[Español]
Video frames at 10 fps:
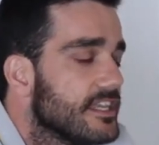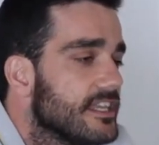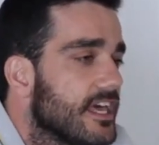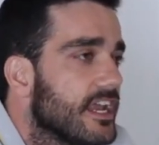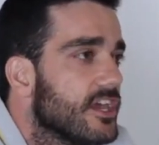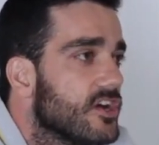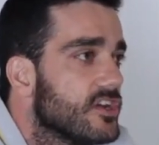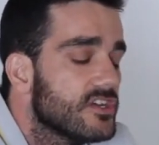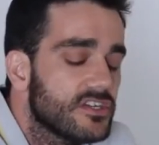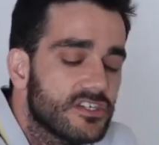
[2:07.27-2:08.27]
del
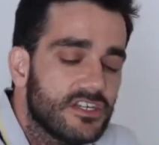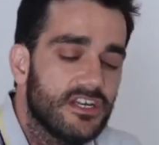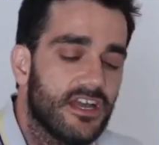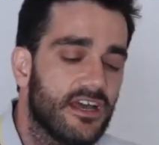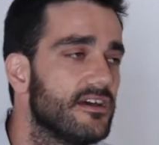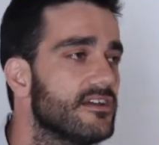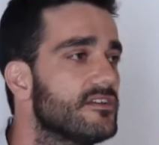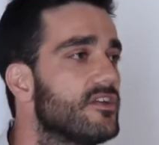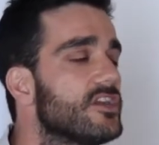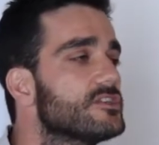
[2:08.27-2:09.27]
guión,
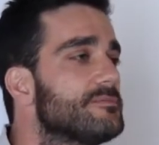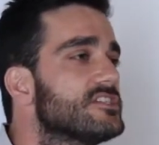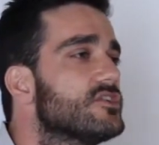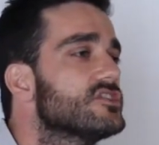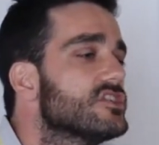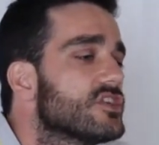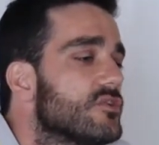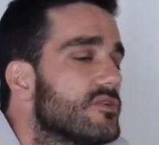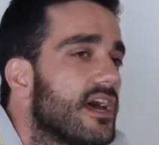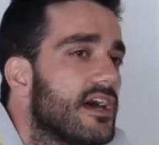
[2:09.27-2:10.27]
lo que nos pasa a nosotros
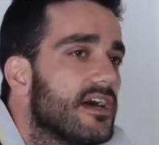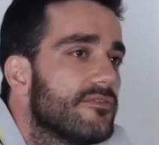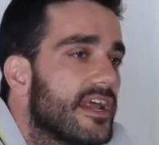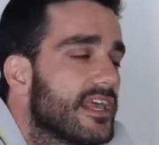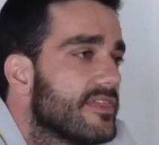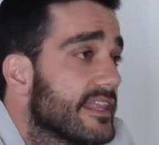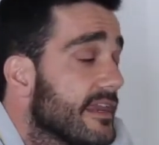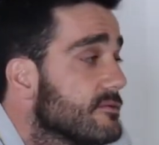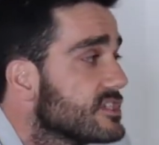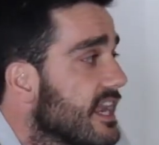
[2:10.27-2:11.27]
con una franquicia que
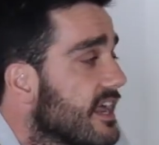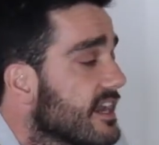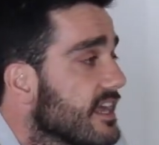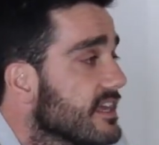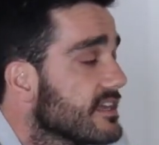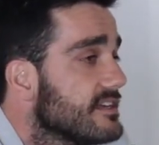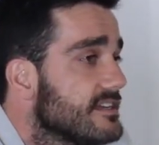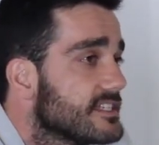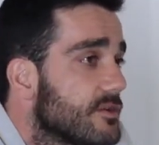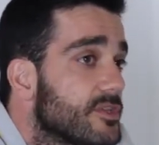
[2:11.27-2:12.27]
teníamos que era REC,
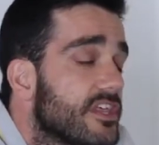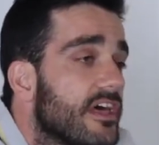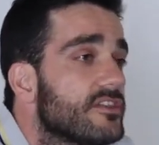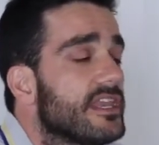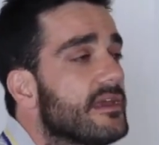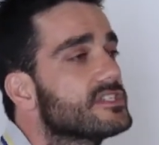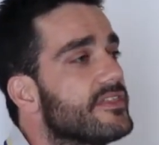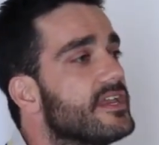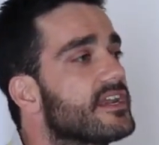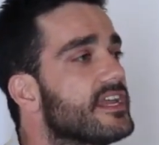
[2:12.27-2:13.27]
es que en un momento dado teníamos que
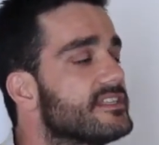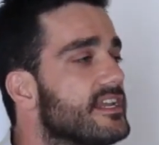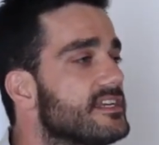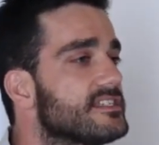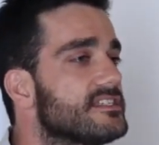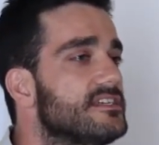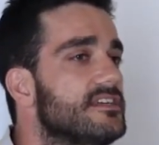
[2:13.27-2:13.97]
hacer REC 3.